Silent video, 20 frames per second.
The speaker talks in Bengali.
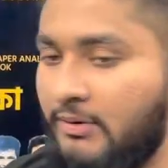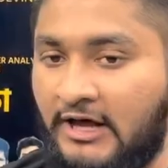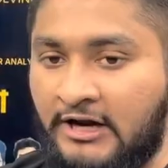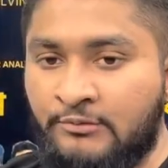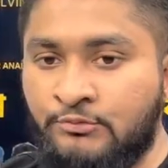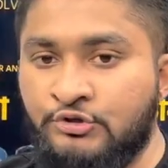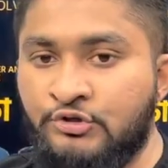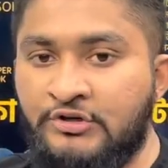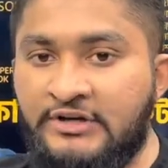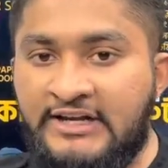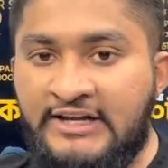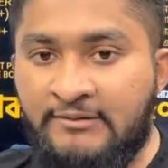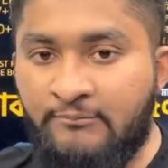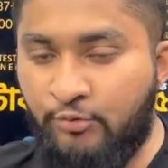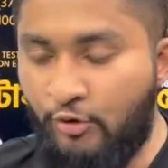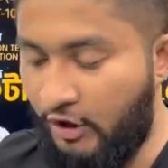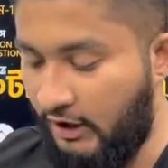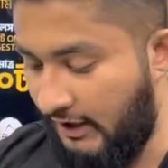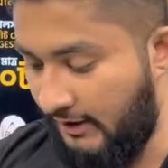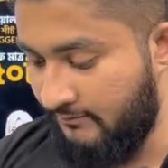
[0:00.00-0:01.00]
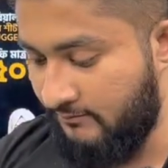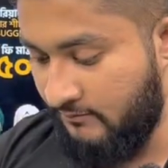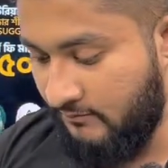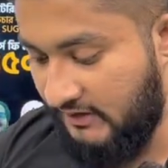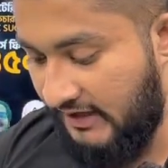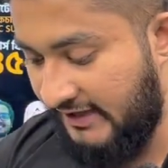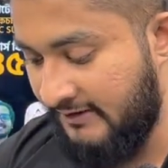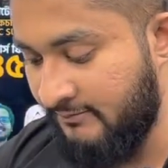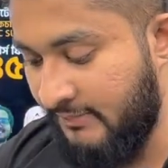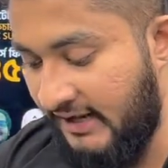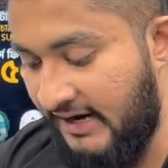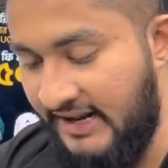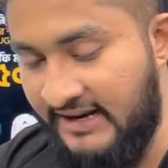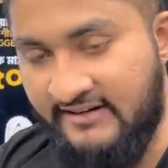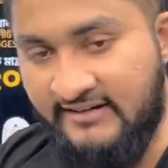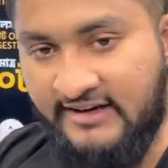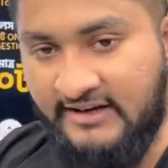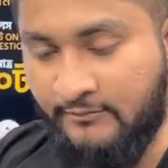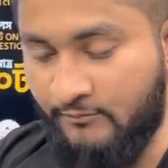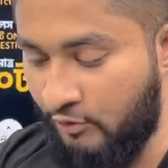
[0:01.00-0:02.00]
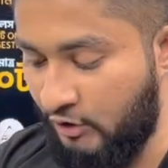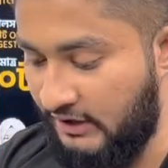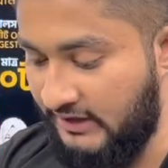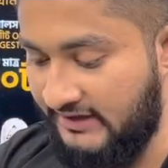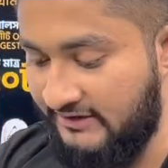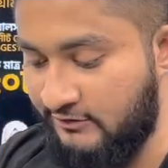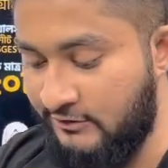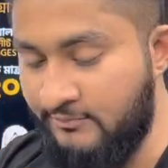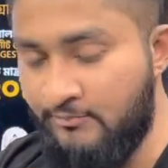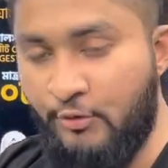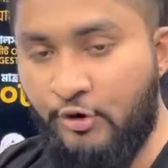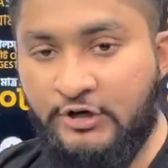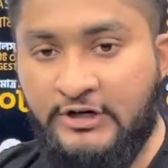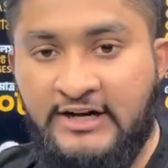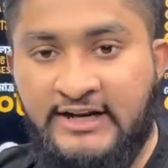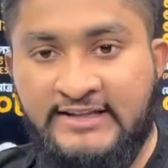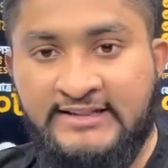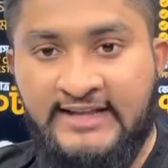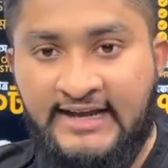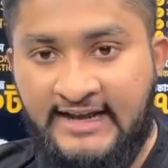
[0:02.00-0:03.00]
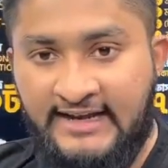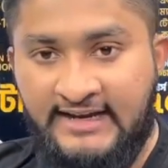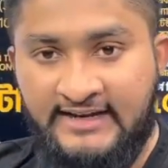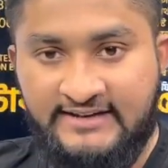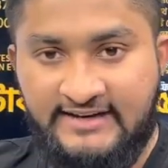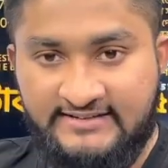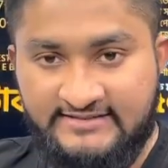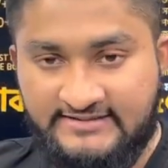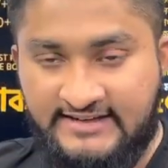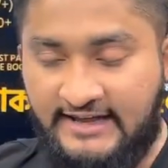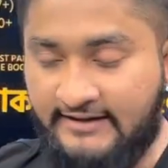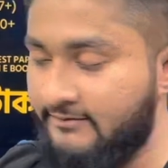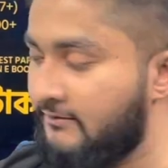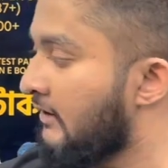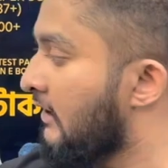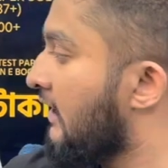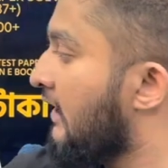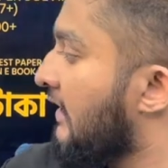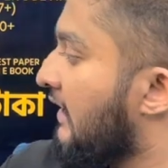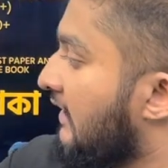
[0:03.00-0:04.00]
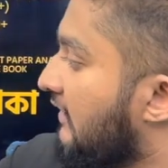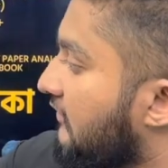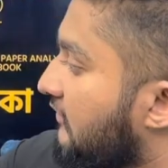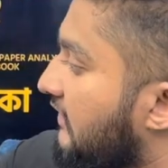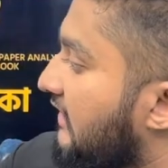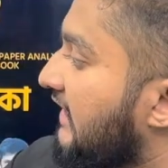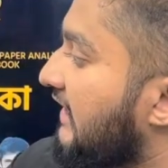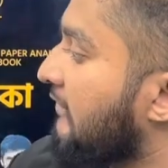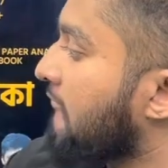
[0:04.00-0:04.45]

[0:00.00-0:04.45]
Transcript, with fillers: ভালো মতো রিডিং পড়লা লাইন বাই লাইন রিডিং পড়লা কিছু ইম্পর্টেন্ট লাইন দেখালে দ্যাটস ডান রিডিং